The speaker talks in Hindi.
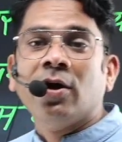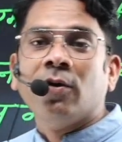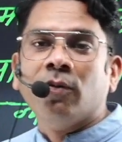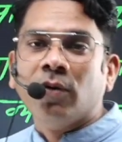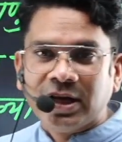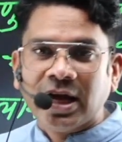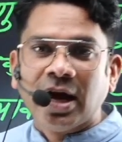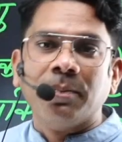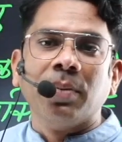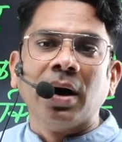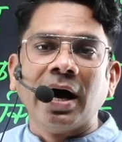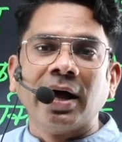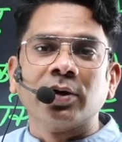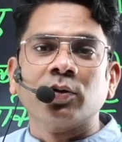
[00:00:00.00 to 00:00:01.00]
वो लिया
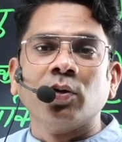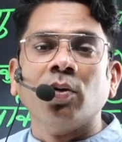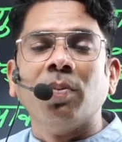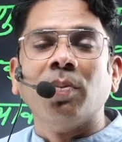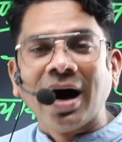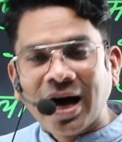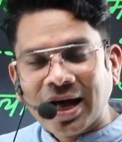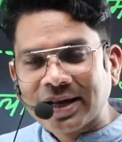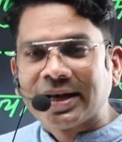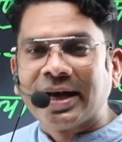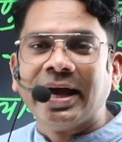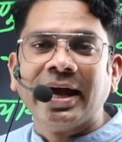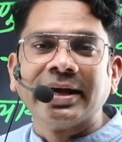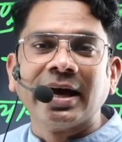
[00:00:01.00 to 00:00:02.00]
बार्क को बार्क
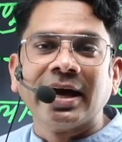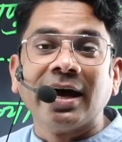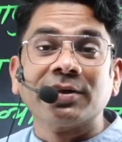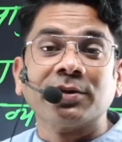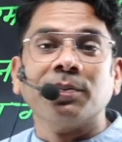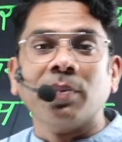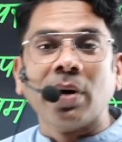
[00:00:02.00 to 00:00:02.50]
है क्या तो